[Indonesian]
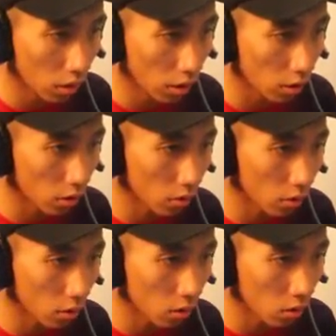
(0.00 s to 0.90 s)
thank you
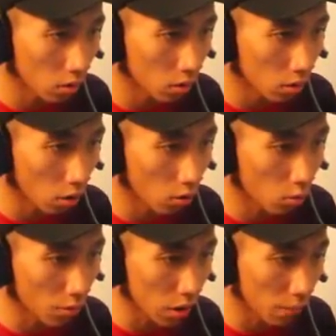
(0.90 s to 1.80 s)
ya gua
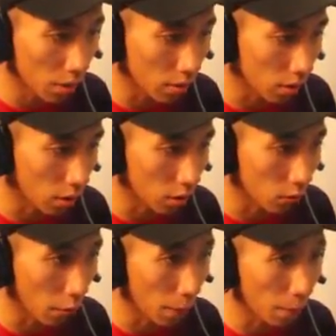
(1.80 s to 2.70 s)
bom siapa nih kaget
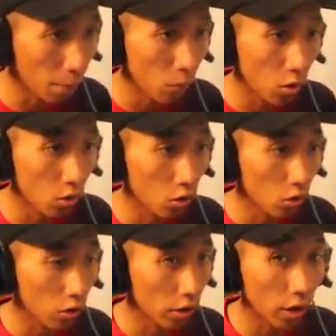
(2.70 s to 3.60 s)
gue
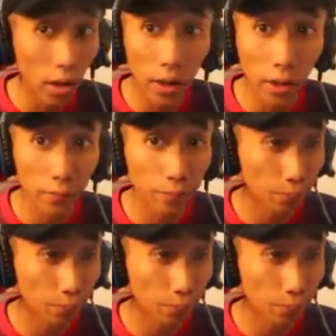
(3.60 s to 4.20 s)
oke okay.